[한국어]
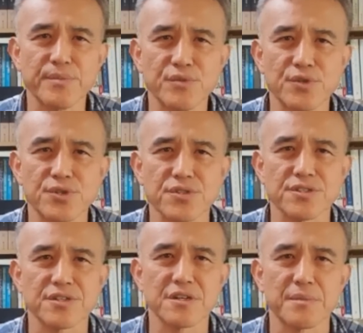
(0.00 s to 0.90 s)
대한민국
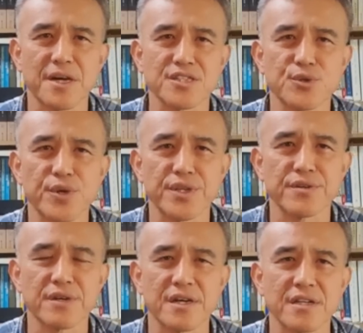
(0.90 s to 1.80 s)
정치를 망치고
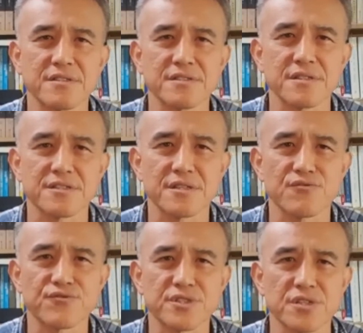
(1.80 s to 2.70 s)
있는 건 아닌지 지금
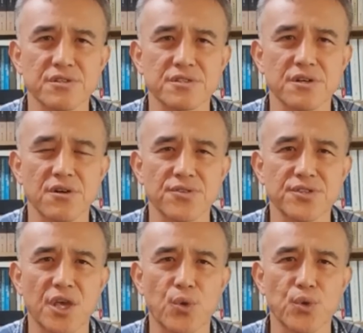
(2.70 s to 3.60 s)
국제 정치가
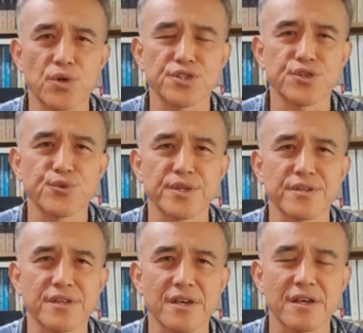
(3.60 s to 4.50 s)
어떻게 요동을 치고
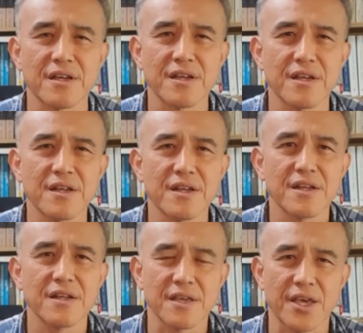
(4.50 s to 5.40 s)
있는데
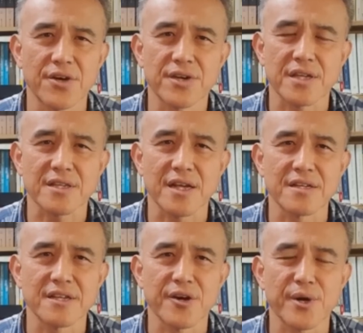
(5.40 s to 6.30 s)
개혁의
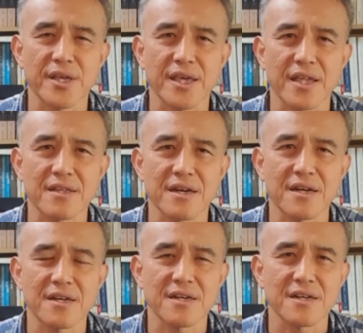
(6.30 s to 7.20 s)
딸이라고 하는
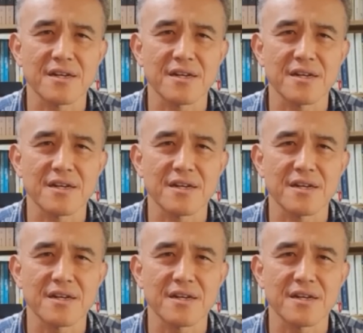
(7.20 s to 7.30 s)
개딸